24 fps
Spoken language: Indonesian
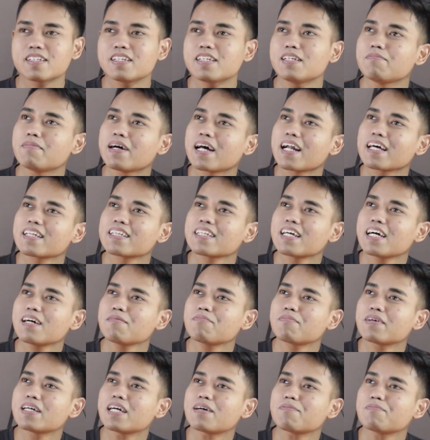ibaratnya
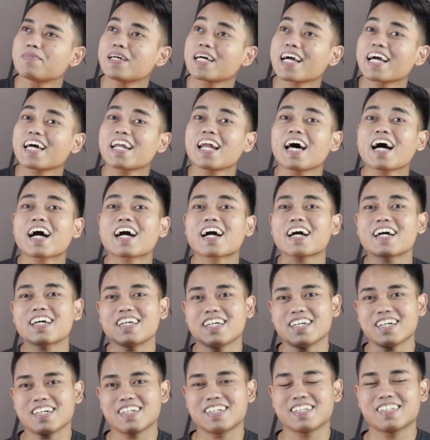apa ya pihak NHK
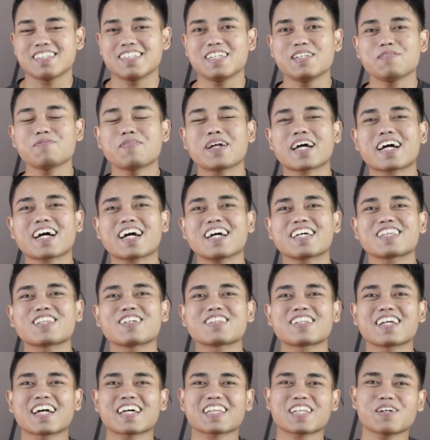ya jadi mereka itu
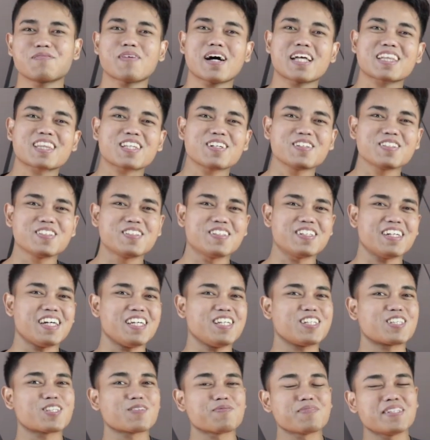ternyata mantau juga
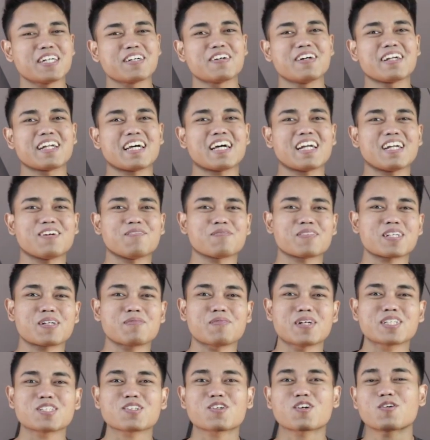YouTube jagoan helm
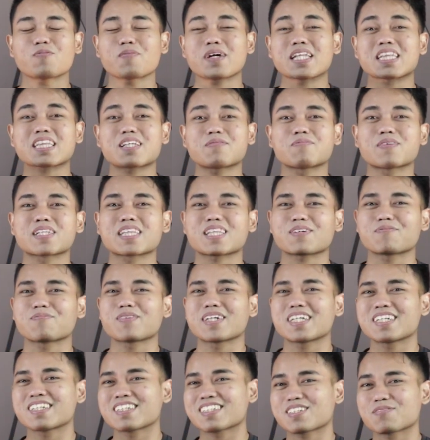termasuk komen
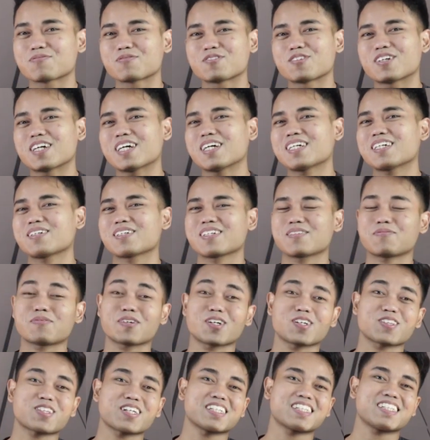teman-teman semua
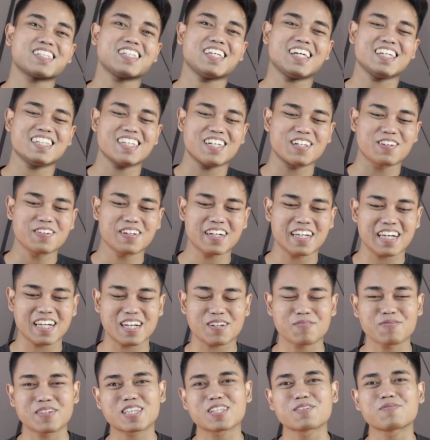penonton setia jagoan
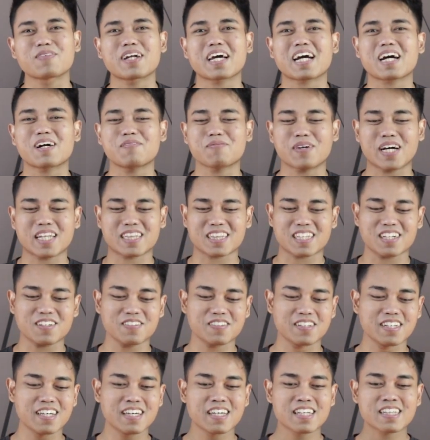helm itu mereka
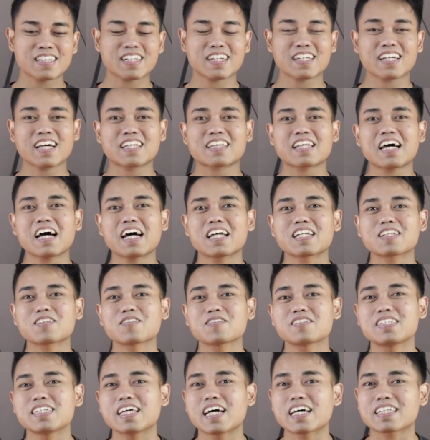mantau ternyata
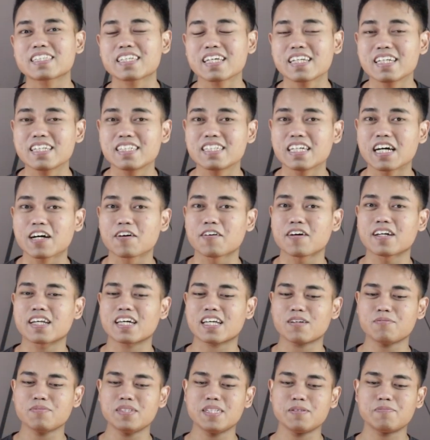antusiasnya di jagoan
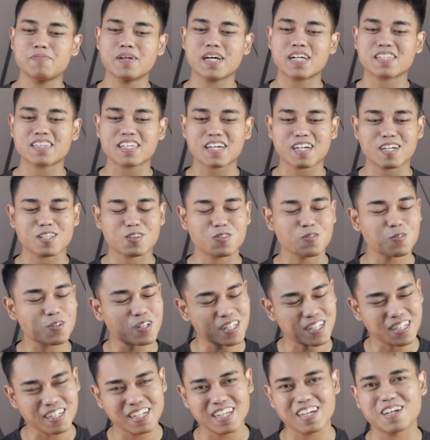helm GPR Tech itu
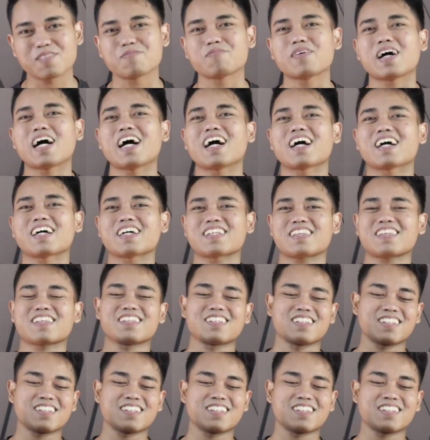gede banget